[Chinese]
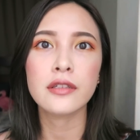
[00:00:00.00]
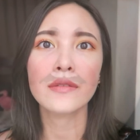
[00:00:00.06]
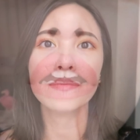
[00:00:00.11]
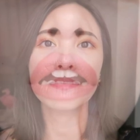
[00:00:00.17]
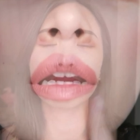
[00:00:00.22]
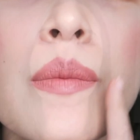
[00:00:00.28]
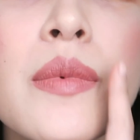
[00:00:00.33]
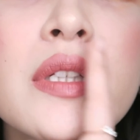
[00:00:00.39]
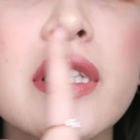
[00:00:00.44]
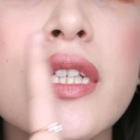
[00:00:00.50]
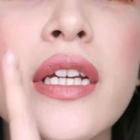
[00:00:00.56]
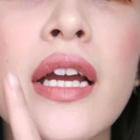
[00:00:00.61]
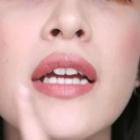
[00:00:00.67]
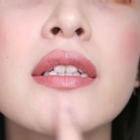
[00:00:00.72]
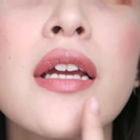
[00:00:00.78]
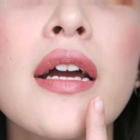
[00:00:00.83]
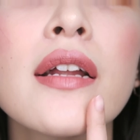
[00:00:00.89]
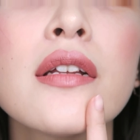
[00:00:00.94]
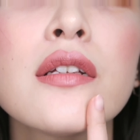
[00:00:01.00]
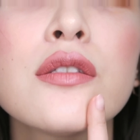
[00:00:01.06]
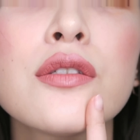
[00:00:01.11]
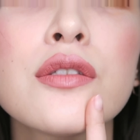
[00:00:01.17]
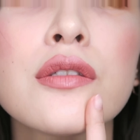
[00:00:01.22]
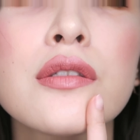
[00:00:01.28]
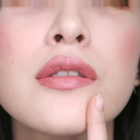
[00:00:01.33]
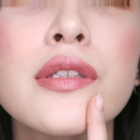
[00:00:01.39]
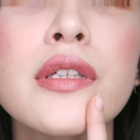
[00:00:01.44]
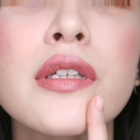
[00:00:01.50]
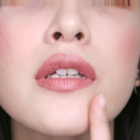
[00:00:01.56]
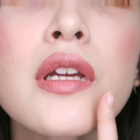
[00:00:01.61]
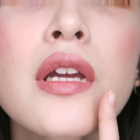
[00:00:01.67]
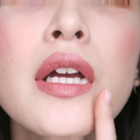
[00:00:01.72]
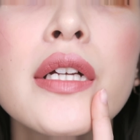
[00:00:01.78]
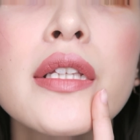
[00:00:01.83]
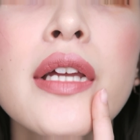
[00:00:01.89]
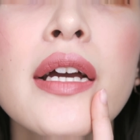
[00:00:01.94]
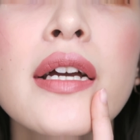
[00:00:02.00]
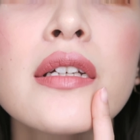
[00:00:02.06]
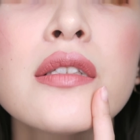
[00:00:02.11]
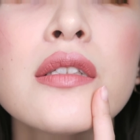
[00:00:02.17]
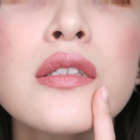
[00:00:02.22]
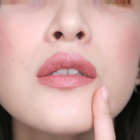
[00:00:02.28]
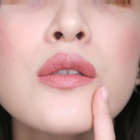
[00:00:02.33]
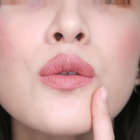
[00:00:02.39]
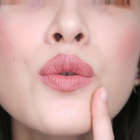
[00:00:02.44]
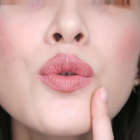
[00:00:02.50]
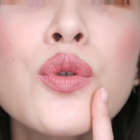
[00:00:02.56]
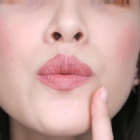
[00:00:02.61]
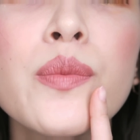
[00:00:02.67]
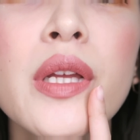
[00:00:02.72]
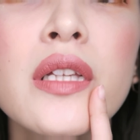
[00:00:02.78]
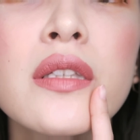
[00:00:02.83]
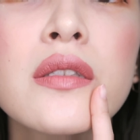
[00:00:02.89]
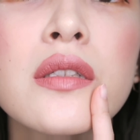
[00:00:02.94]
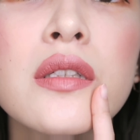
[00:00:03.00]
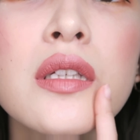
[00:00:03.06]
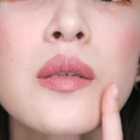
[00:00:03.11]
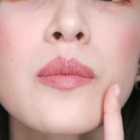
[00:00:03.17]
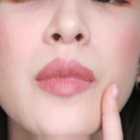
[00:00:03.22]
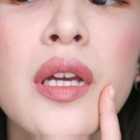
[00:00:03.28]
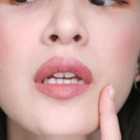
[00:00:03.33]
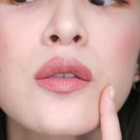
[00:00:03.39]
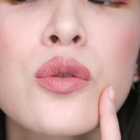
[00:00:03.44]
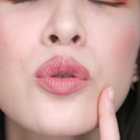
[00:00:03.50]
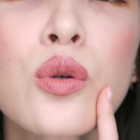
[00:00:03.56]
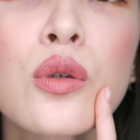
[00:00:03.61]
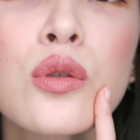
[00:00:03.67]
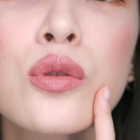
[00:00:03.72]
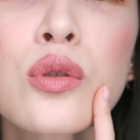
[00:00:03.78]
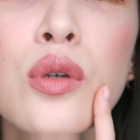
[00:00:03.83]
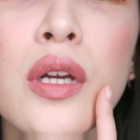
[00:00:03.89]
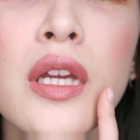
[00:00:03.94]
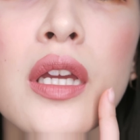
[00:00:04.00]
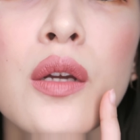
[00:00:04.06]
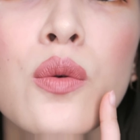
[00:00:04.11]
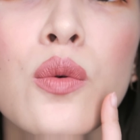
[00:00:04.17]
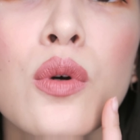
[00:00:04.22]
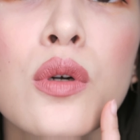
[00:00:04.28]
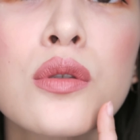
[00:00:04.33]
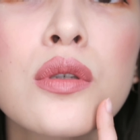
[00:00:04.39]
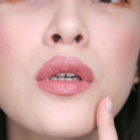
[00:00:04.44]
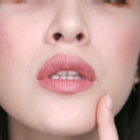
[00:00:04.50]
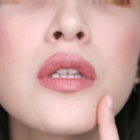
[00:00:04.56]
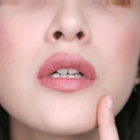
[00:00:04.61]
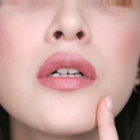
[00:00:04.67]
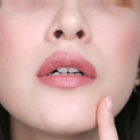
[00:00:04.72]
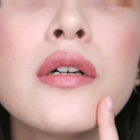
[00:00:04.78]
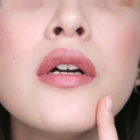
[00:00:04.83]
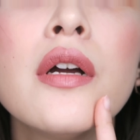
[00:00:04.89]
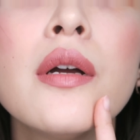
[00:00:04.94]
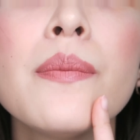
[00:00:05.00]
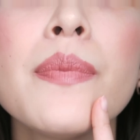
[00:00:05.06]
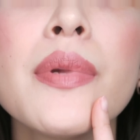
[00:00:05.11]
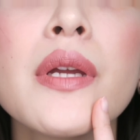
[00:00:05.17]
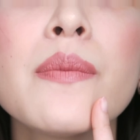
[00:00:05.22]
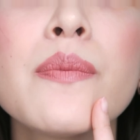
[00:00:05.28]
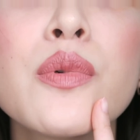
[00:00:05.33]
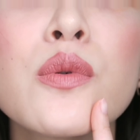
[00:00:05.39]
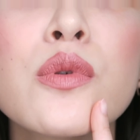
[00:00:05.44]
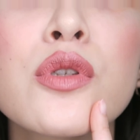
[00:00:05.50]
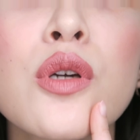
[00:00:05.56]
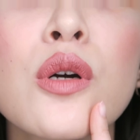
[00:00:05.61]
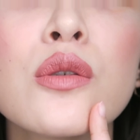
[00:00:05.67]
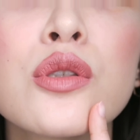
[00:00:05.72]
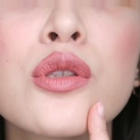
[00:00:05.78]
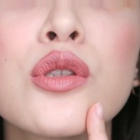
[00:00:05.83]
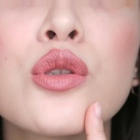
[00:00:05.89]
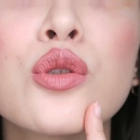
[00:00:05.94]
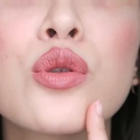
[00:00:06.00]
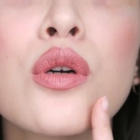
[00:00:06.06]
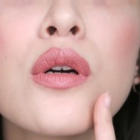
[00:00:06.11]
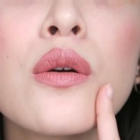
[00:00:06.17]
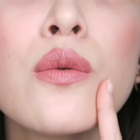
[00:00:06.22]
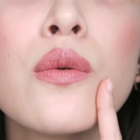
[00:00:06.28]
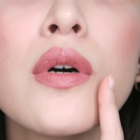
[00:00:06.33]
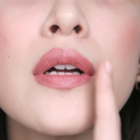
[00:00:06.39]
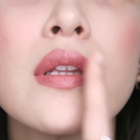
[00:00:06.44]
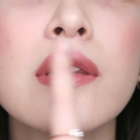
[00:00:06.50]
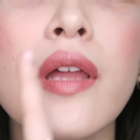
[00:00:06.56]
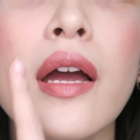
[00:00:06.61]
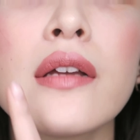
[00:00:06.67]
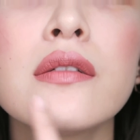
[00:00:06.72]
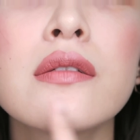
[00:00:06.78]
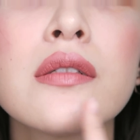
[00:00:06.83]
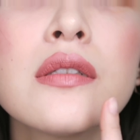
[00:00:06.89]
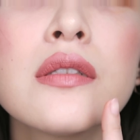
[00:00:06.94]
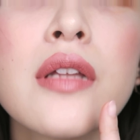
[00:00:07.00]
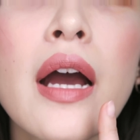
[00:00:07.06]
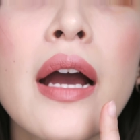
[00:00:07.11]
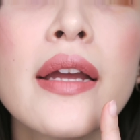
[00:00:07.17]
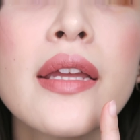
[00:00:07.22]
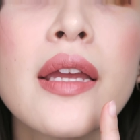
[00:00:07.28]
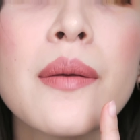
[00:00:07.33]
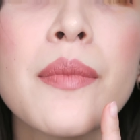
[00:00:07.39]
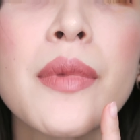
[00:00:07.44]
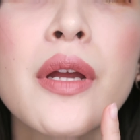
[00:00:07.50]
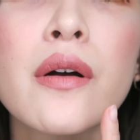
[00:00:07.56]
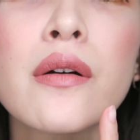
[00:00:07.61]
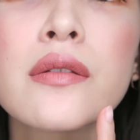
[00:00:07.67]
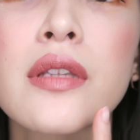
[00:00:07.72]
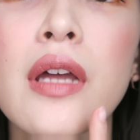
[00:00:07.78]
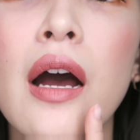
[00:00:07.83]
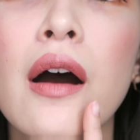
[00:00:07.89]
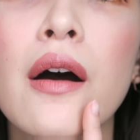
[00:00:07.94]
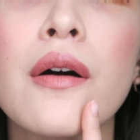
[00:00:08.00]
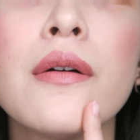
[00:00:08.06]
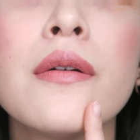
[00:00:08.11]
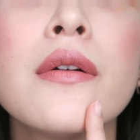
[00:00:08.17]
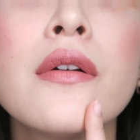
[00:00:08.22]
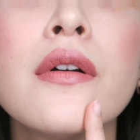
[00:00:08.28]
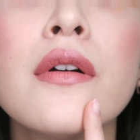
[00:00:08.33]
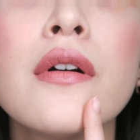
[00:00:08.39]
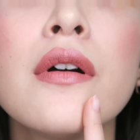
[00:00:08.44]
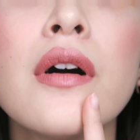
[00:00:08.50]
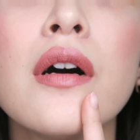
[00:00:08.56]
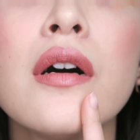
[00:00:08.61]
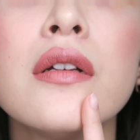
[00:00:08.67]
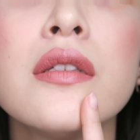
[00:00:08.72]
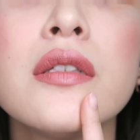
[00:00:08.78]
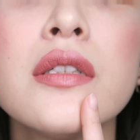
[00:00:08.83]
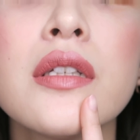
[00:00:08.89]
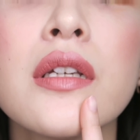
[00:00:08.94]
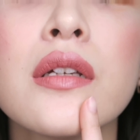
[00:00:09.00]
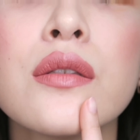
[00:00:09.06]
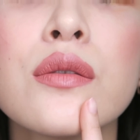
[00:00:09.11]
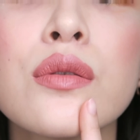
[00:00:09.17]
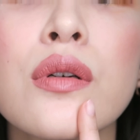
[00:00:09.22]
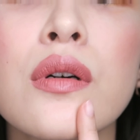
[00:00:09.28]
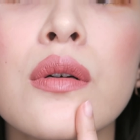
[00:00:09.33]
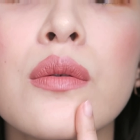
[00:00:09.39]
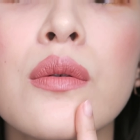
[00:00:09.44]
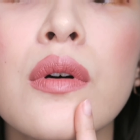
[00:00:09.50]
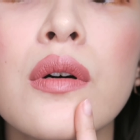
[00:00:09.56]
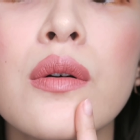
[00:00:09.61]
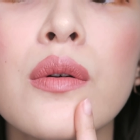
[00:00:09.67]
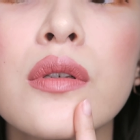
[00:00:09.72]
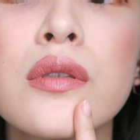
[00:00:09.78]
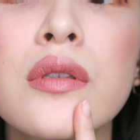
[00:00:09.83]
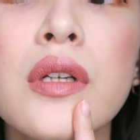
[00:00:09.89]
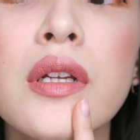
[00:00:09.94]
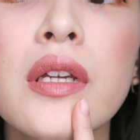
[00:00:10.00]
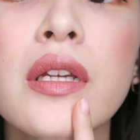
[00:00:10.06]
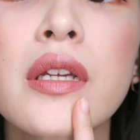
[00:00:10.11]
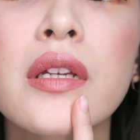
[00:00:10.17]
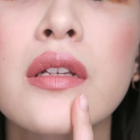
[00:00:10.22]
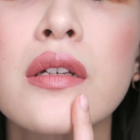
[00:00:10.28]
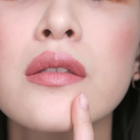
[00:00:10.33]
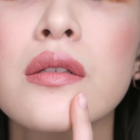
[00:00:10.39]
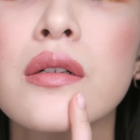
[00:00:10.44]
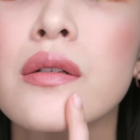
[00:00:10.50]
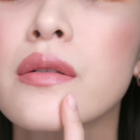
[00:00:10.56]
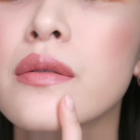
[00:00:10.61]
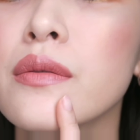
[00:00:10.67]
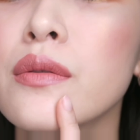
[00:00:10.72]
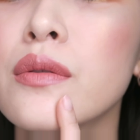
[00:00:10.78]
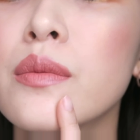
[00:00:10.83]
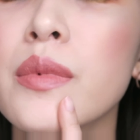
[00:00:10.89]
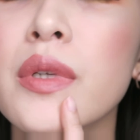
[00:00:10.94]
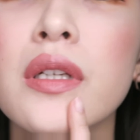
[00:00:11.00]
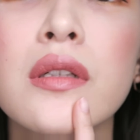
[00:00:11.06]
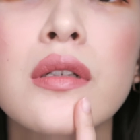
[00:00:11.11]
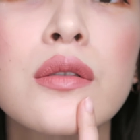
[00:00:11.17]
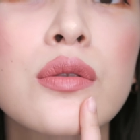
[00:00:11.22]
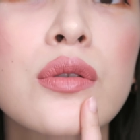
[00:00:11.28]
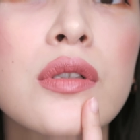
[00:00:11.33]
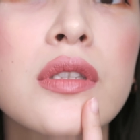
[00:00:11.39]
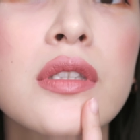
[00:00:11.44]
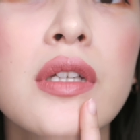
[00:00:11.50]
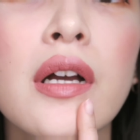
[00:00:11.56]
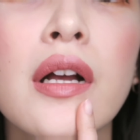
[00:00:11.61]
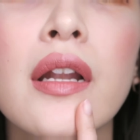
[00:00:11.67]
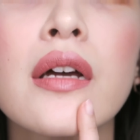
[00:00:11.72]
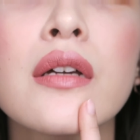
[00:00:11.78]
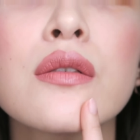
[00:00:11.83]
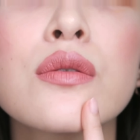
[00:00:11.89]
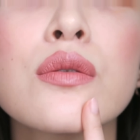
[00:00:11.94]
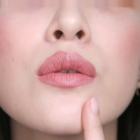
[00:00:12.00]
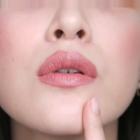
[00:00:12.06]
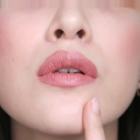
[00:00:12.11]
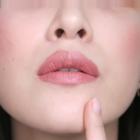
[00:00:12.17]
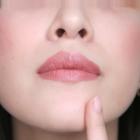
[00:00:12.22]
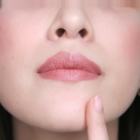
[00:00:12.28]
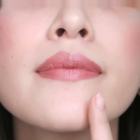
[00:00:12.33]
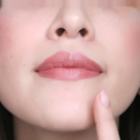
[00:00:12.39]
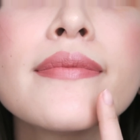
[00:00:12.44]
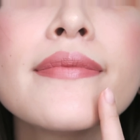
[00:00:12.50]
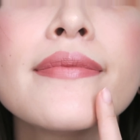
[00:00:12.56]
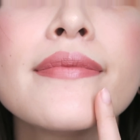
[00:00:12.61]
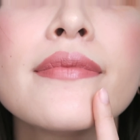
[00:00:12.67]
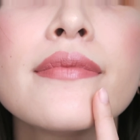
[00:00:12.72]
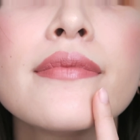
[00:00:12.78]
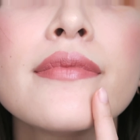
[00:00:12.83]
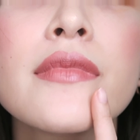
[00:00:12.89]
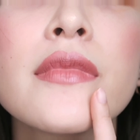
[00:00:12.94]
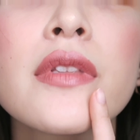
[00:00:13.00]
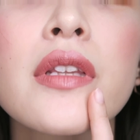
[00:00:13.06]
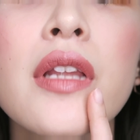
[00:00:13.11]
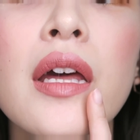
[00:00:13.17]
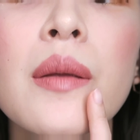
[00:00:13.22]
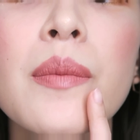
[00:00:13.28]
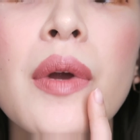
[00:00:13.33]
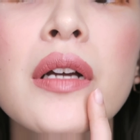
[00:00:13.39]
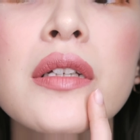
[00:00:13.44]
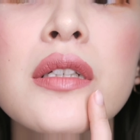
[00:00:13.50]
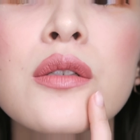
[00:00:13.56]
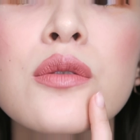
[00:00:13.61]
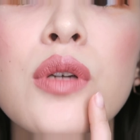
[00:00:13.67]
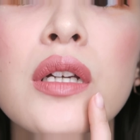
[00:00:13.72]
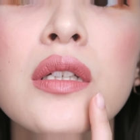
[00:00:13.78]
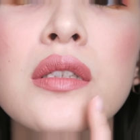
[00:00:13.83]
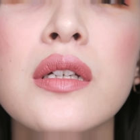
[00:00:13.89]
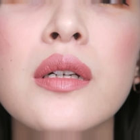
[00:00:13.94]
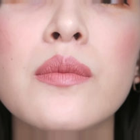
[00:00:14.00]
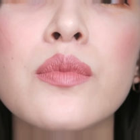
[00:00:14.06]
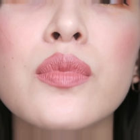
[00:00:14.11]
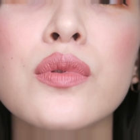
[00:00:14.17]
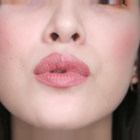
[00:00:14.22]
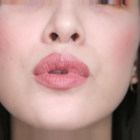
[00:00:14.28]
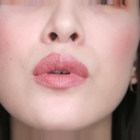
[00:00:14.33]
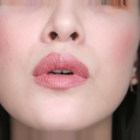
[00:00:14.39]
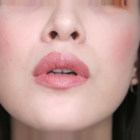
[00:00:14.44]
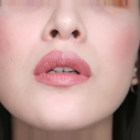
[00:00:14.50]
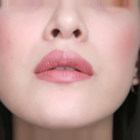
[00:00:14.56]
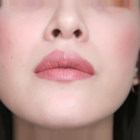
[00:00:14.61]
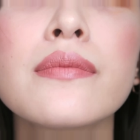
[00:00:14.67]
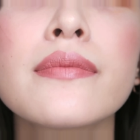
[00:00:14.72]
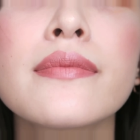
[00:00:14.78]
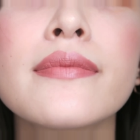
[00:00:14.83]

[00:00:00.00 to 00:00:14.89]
的。给你们近看一下它的质地，它是雾面质地没错，所以我觉得并不修饰唇纹，但是它也没有到很显唇纹。我觉得以那种雾面的唇彩来说，它的表现算是很不错了。